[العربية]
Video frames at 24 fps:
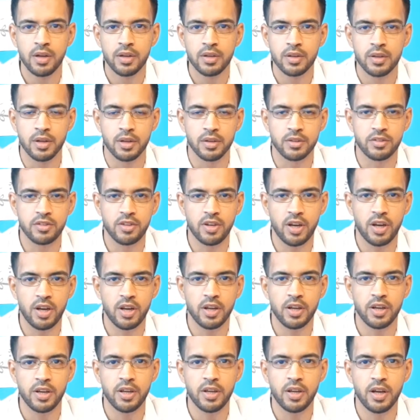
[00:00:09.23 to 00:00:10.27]
تغذية
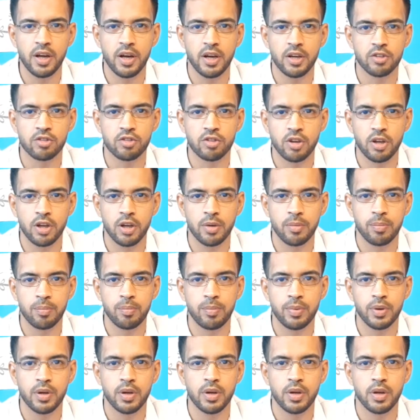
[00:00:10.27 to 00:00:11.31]
علاجية اعشاب
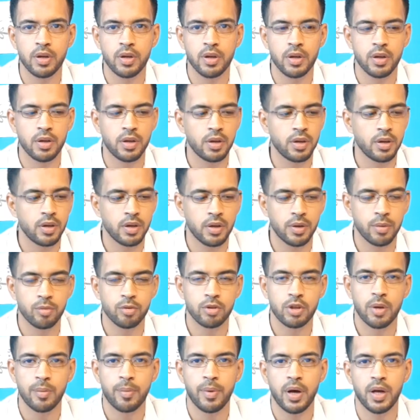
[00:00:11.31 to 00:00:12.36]
آه،
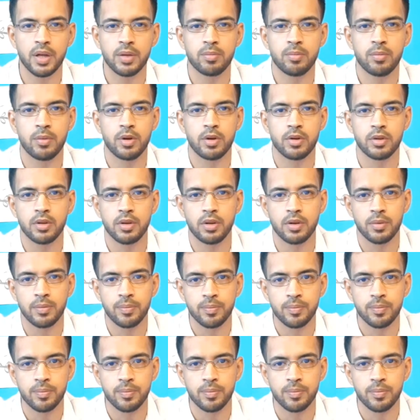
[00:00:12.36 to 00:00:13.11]
متابعة مرضى